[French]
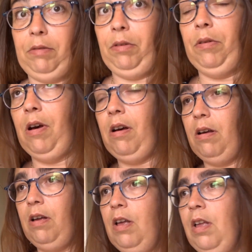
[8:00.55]
soit
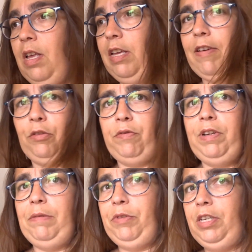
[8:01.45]
dehors. Il va retrouver
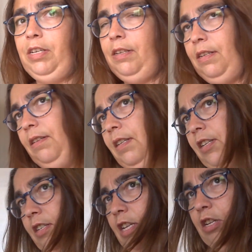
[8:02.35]
des petits,
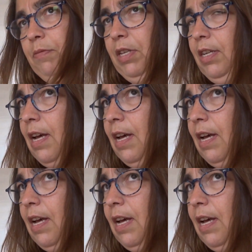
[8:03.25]
des, petits